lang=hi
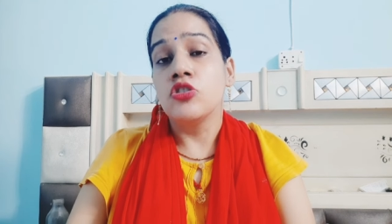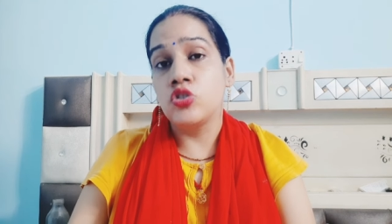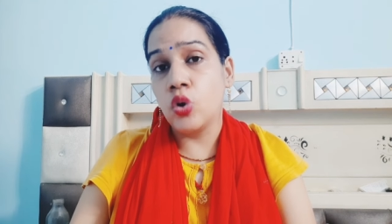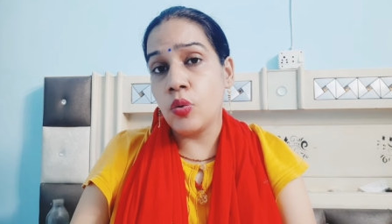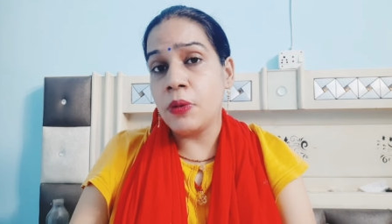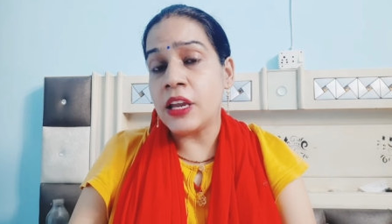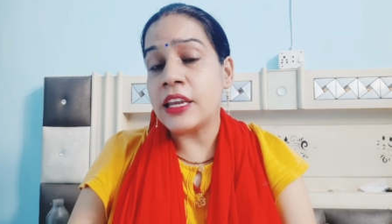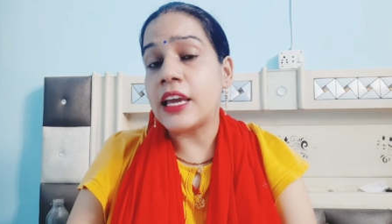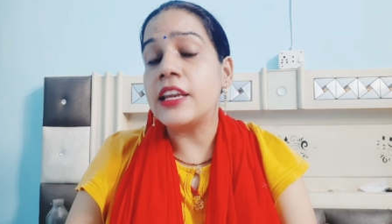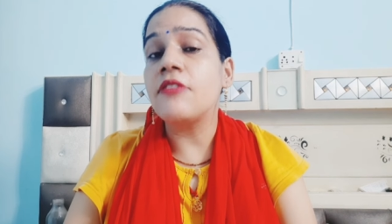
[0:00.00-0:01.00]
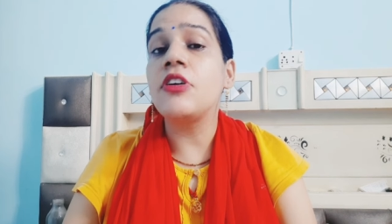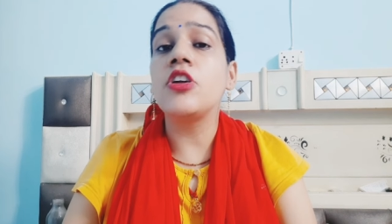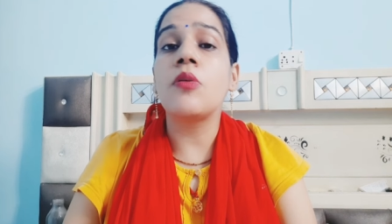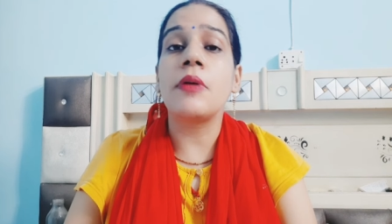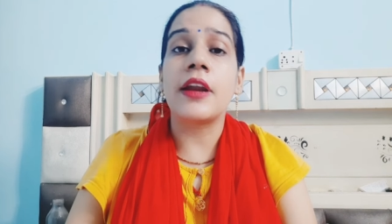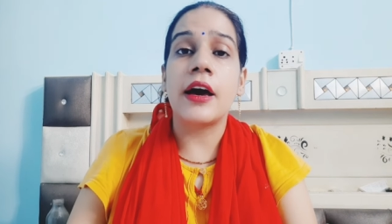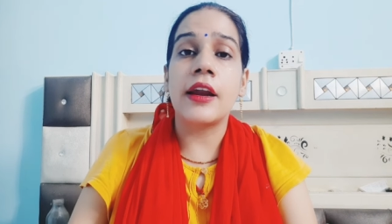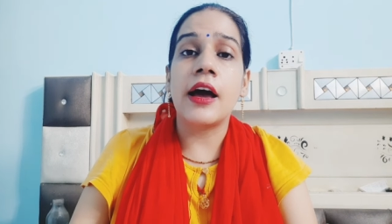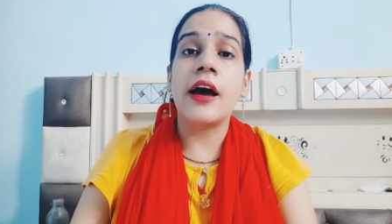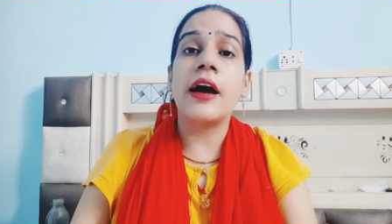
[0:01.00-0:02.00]
जो भी इनके लिए वीडियो बना
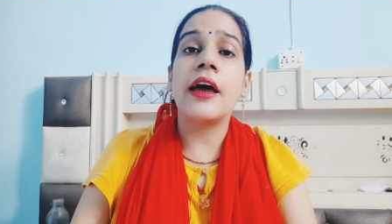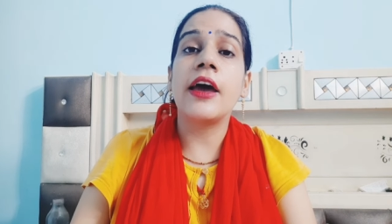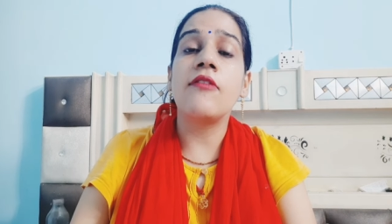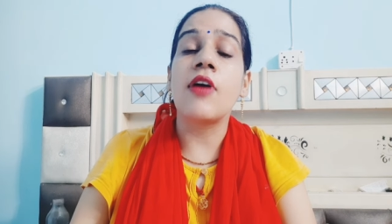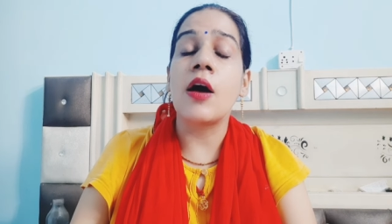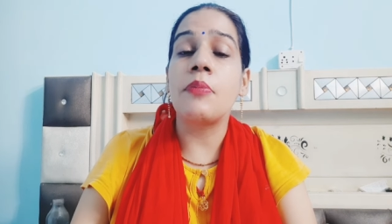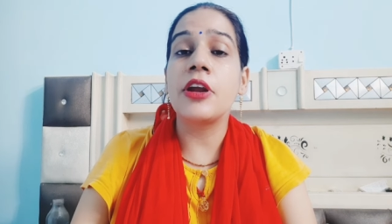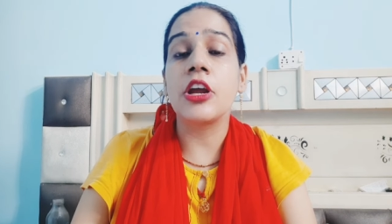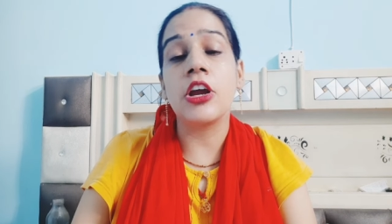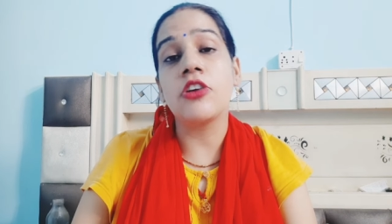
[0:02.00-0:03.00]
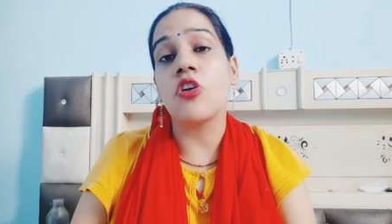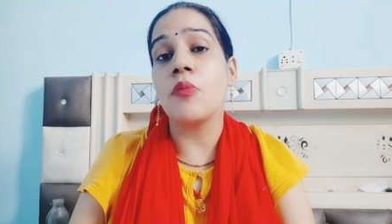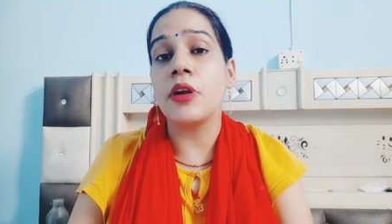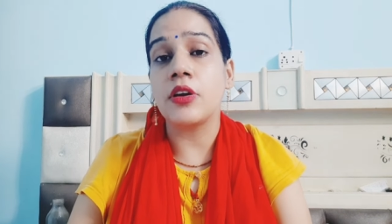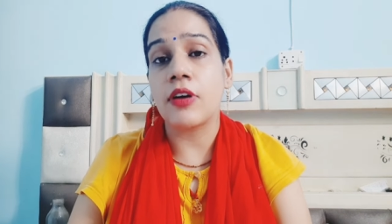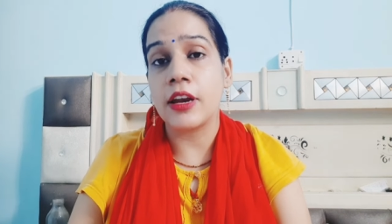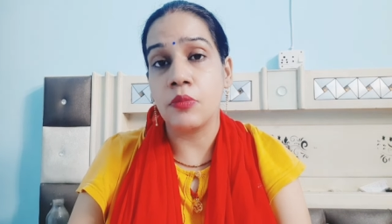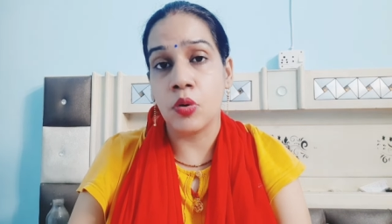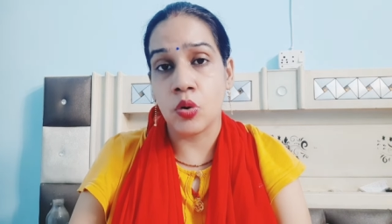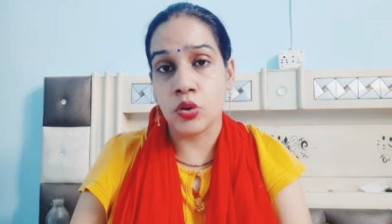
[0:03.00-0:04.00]
रहा है वहां पर हेट कमेंट वाले
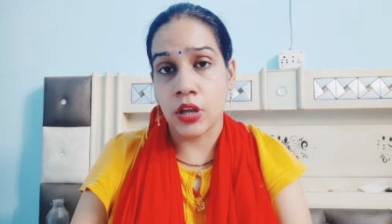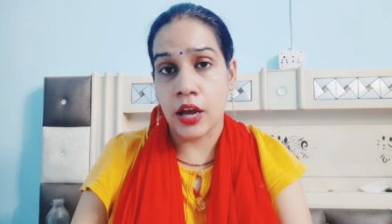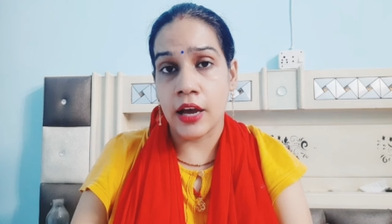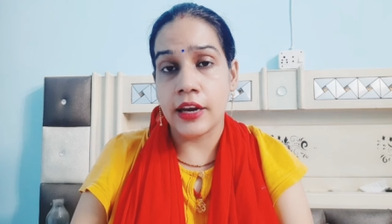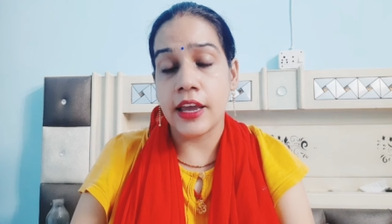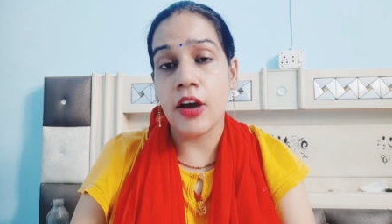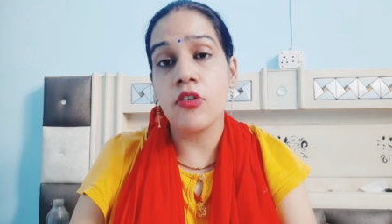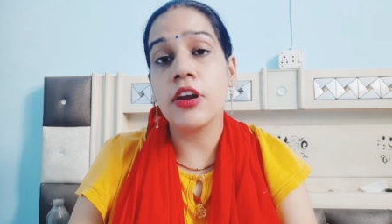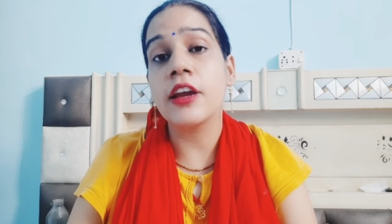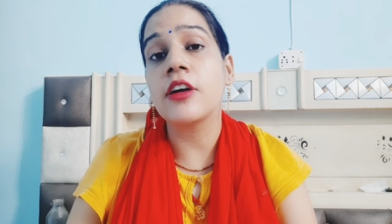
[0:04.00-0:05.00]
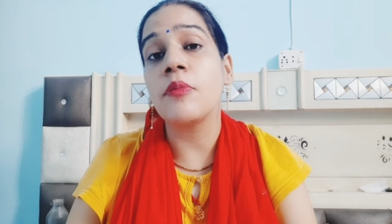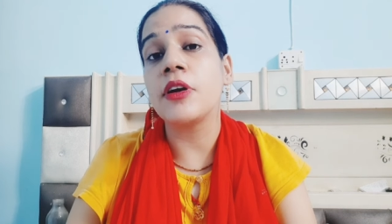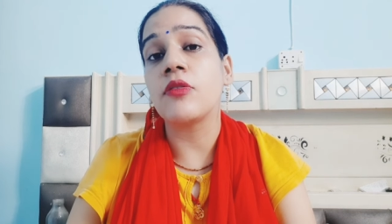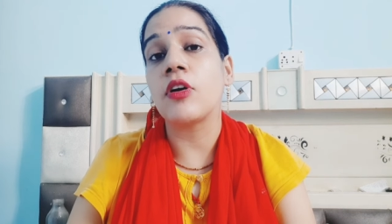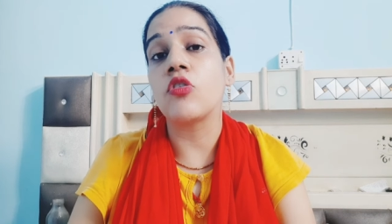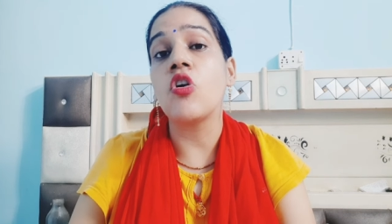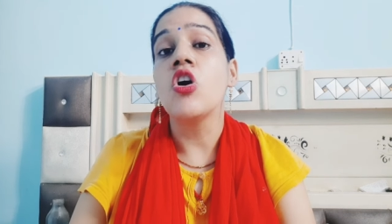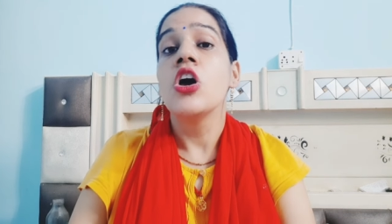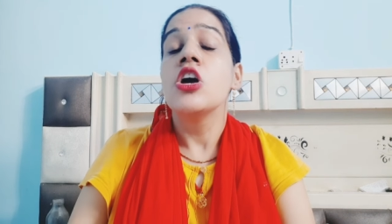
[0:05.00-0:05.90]
बहुत आ रहे हैं और हेट कमेंट वालों को